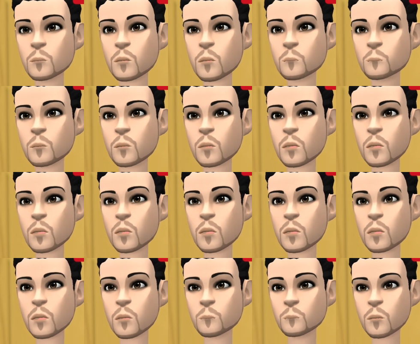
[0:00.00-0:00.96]
এই
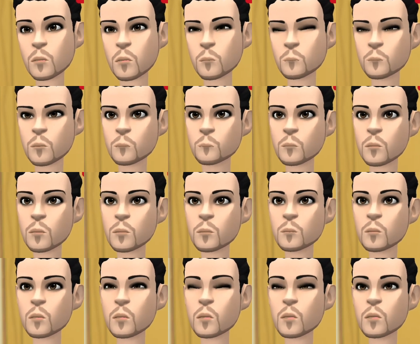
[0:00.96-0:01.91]
জন্যেই তো আমি
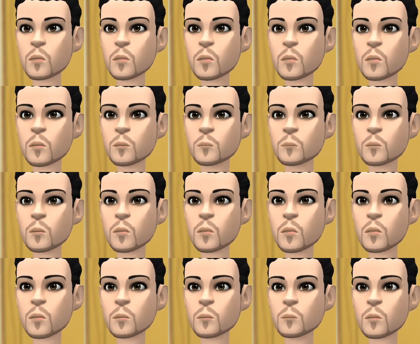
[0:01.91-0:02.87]
স্যারের
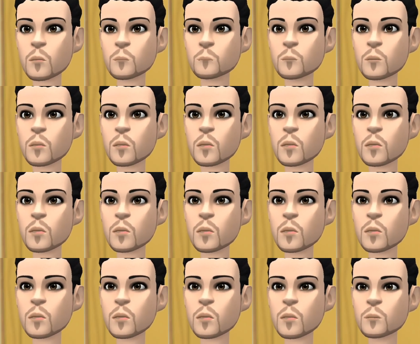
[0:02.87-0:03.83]
সমস্ত
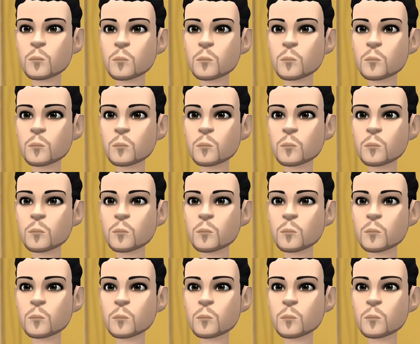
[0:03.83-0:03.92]
কথাগুলো